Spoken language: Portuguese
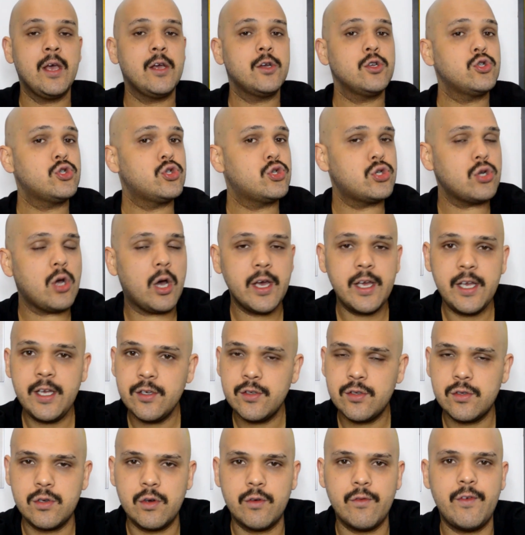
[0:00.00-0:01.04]
Só
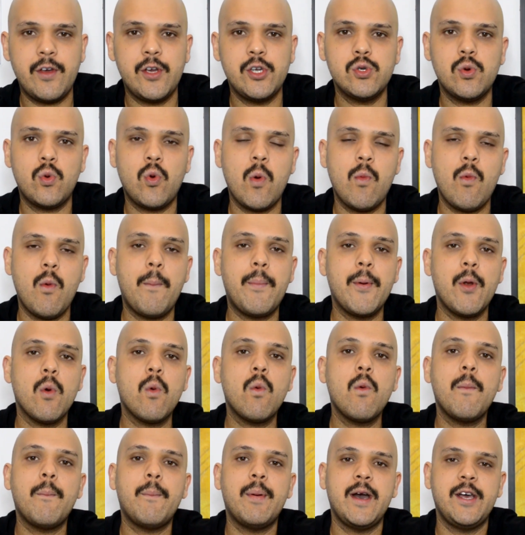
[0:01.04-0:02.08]
isso eu vejo como
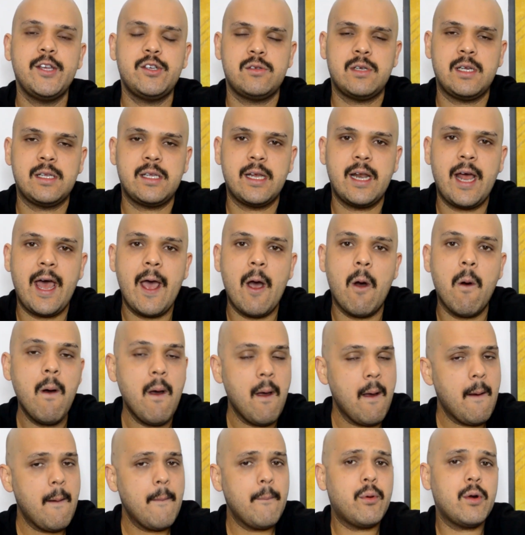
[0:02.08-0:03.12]
preocupante, Natanael
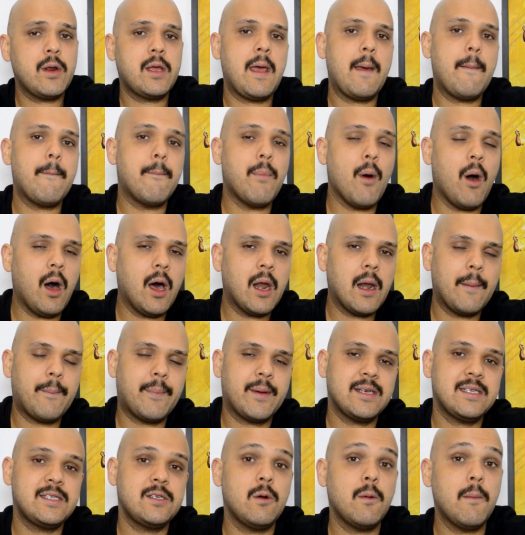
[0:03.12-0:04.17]
porque bola
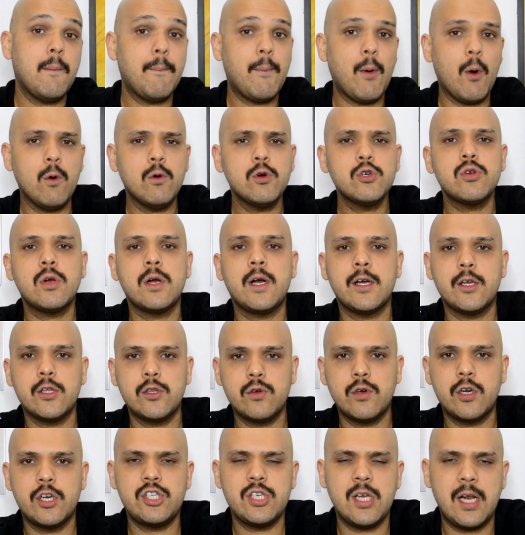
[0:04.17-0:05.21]
para ser um bom
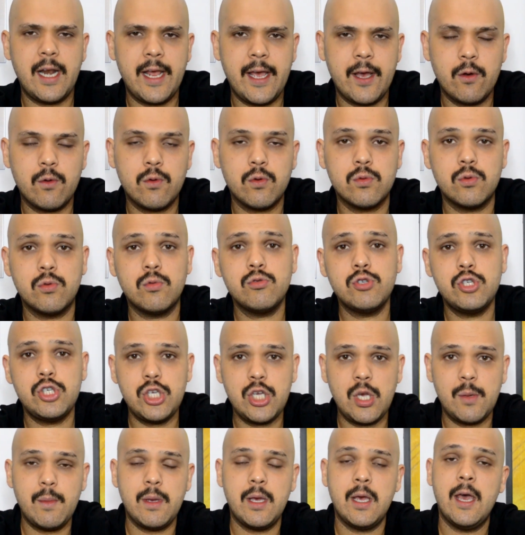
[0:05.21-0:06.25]
jogador de elenco num
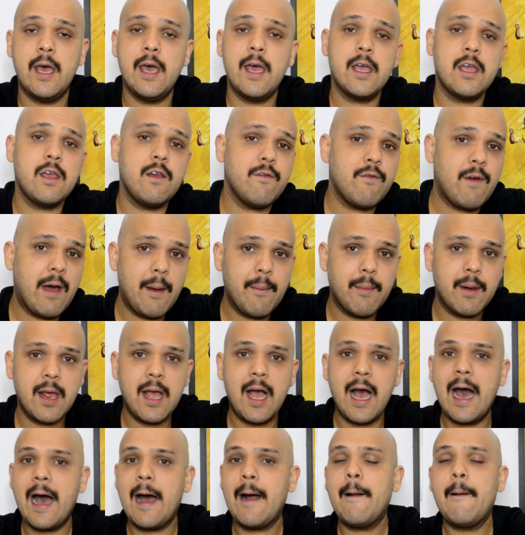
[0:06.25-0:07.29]
time que vai
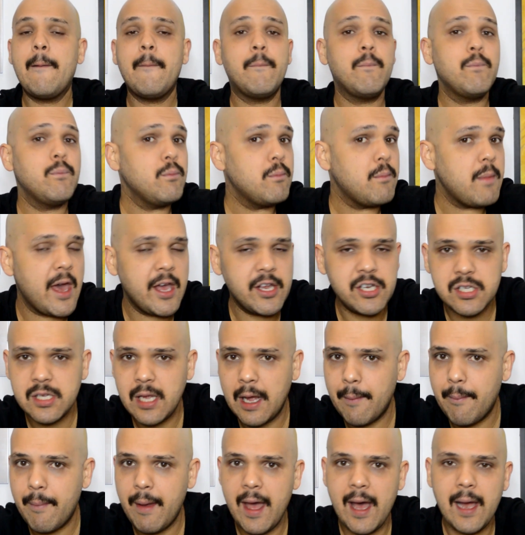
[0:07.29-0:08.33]
brigar mês
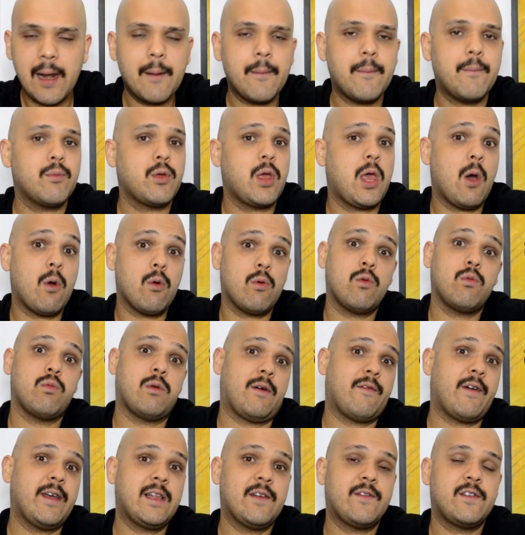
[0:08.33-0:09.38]
tabela, que é o que o
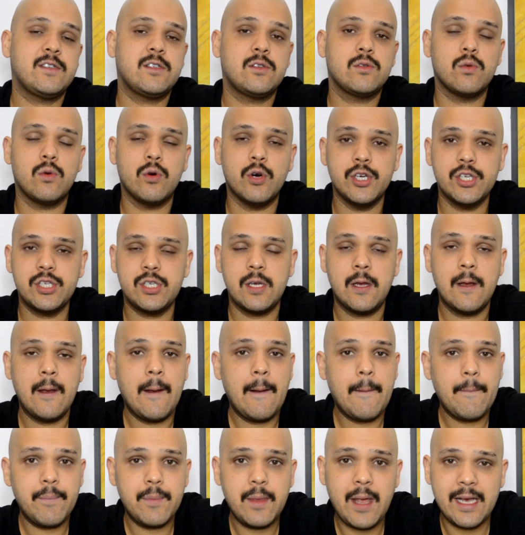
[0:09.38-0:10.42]
Havaí está fazendo hoje
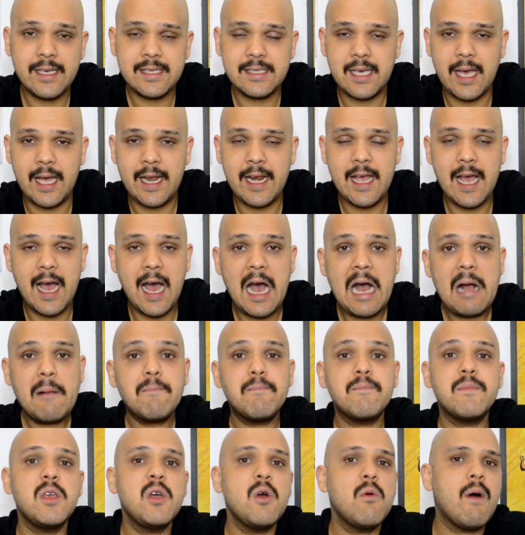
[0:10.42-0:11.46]
na Série
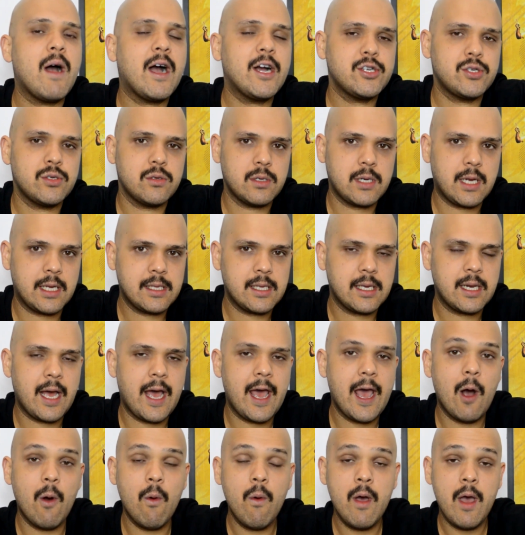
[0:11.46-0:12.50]
A, eu acho que o
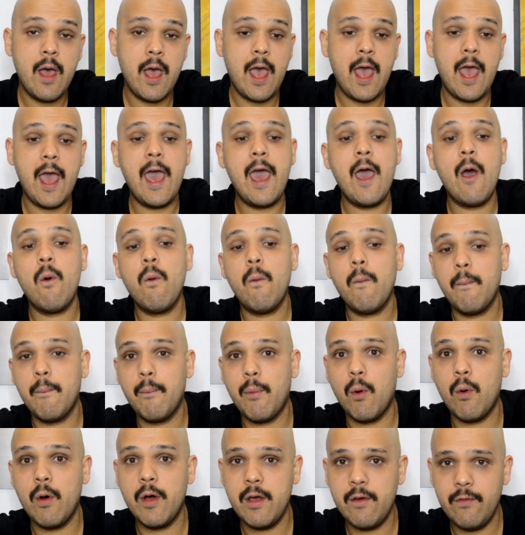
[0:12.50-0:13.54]
Natanael é um
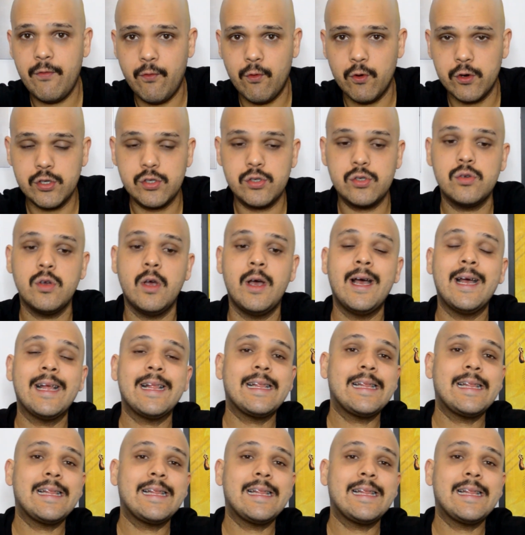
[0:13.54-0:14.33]
bom reforço.